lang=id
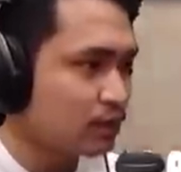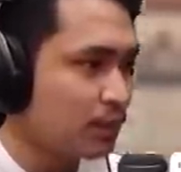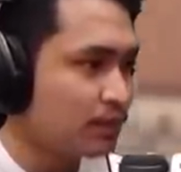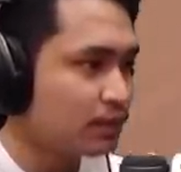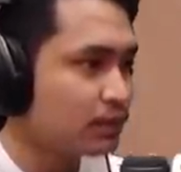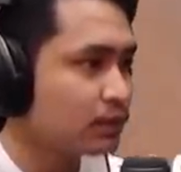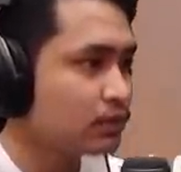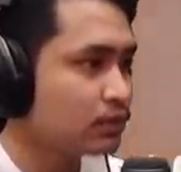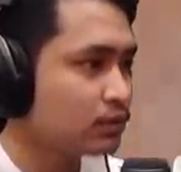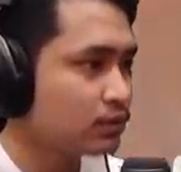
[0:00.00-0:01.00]
Apa nih?
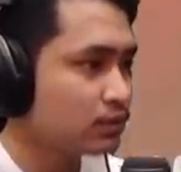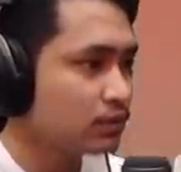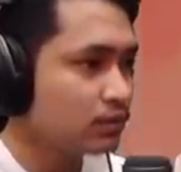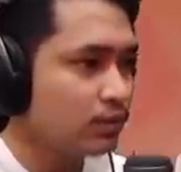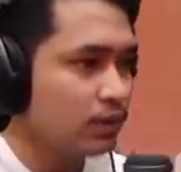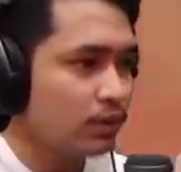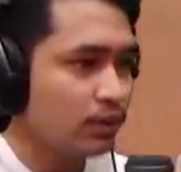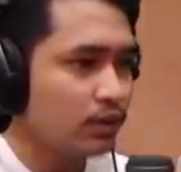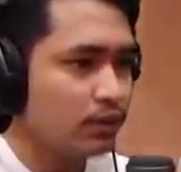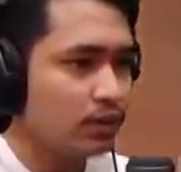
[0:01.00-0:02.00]
Weh, weh,
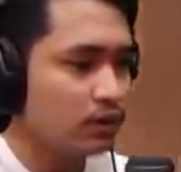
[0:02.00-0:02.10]
weh, weh.